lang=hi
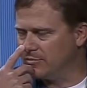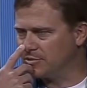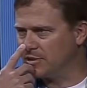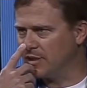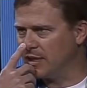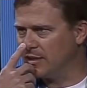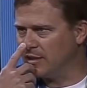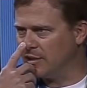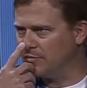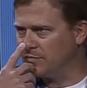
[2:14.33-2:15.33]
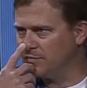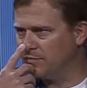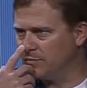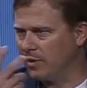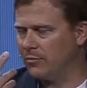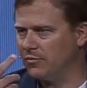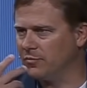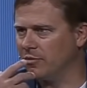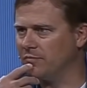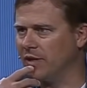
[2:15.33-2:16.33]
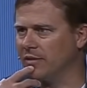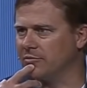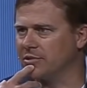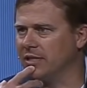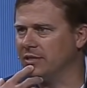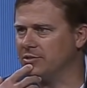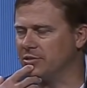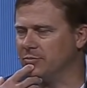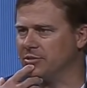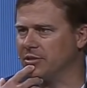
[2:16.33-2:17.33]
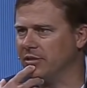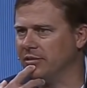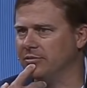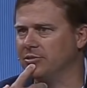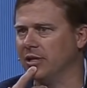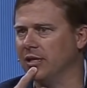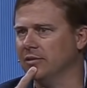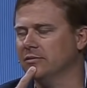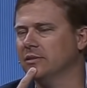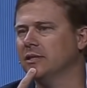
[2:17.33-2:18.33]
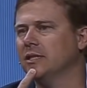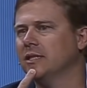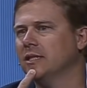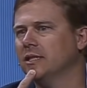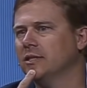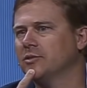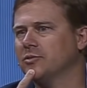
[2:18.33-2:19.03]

लेकिन फादर्स डे से पहले ही एक रात को वो बच्चा उससे मिसकैरेज हो